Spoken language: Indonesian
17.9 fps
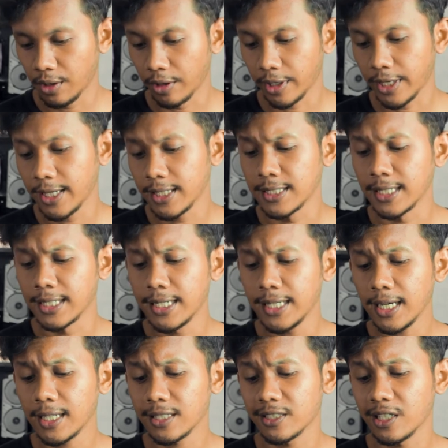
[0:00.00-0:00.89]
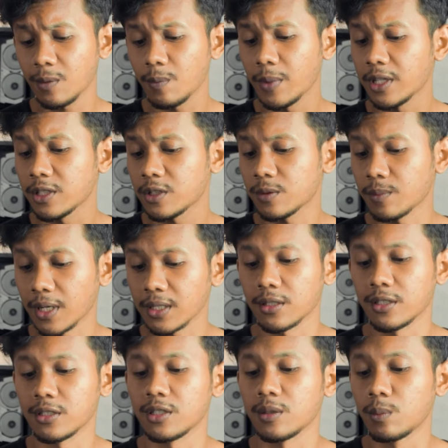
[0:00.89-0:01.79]
Oke, jadi hasil
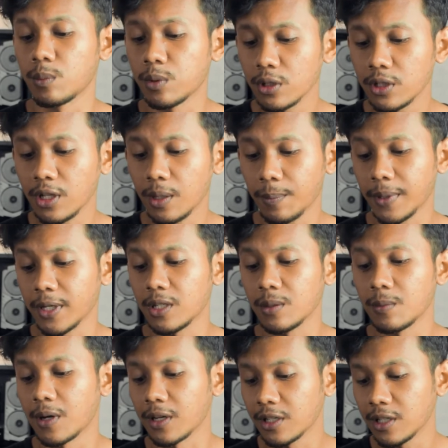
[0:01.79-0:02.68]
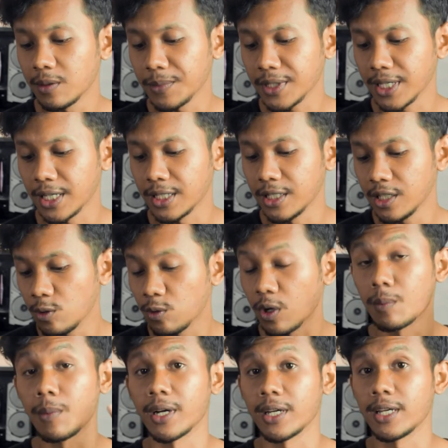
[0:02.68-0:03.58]
benchmark tersebut dapat dibagi menjadi
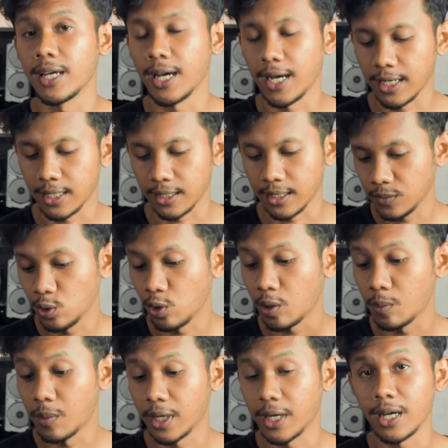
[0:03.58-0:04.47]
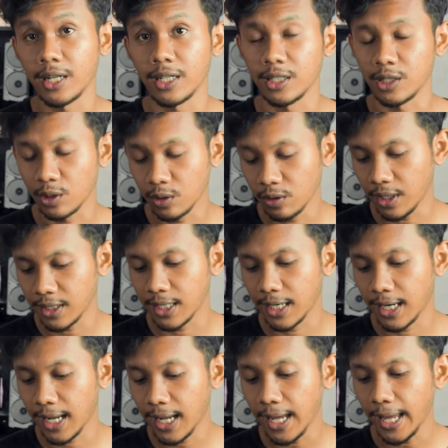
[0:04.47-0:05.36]
dua bagian. Dua bagian itu
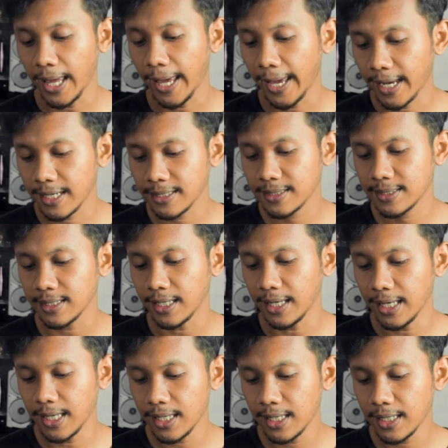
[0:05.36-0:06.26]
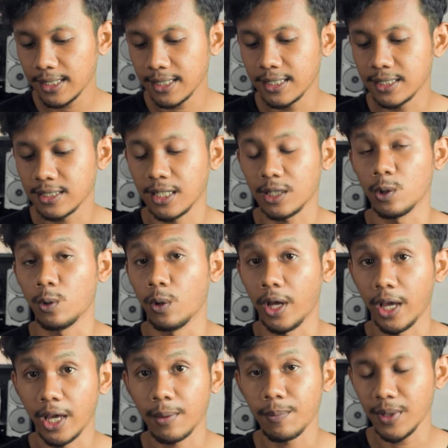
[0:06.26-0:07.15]
adalah SE
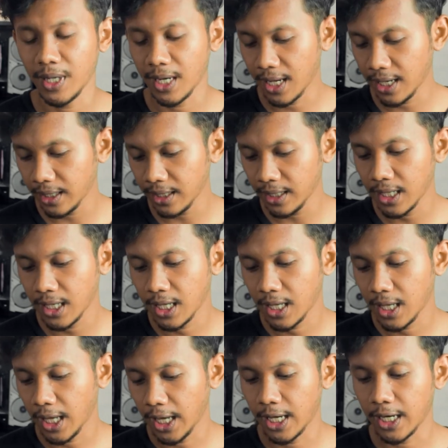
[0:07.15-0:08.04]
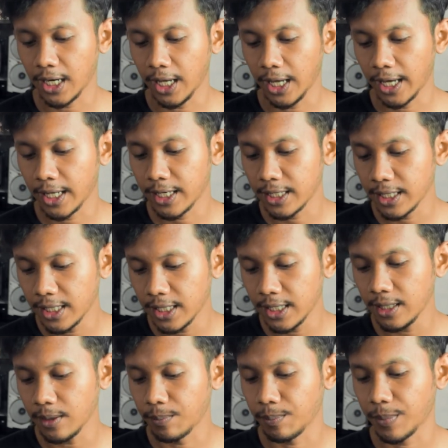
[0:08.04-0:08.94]
Q1M dan
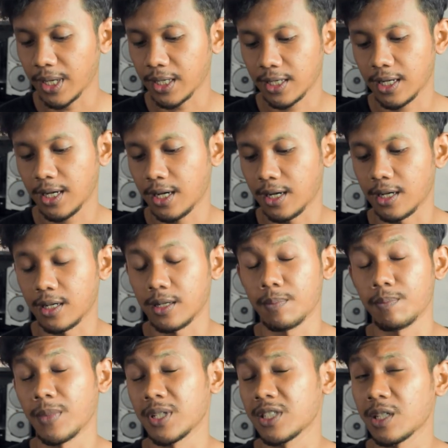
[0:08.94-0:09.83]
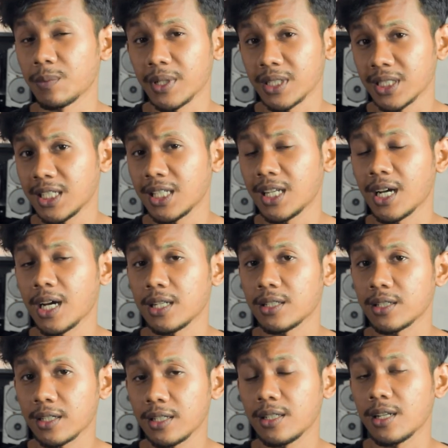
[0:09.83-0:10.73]
RND 4K masing-masing
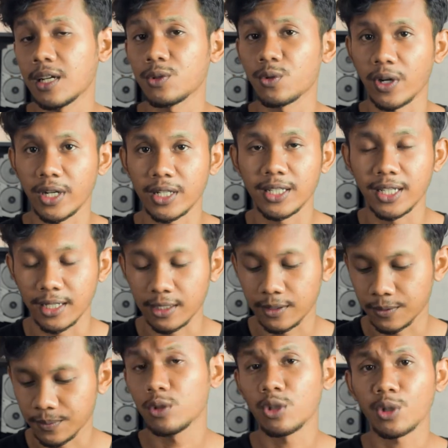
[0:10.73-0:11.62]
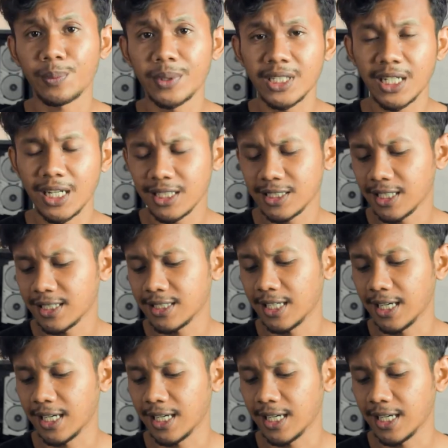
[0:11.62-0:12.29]
dengan read dan write-nya. Untuk penjelasan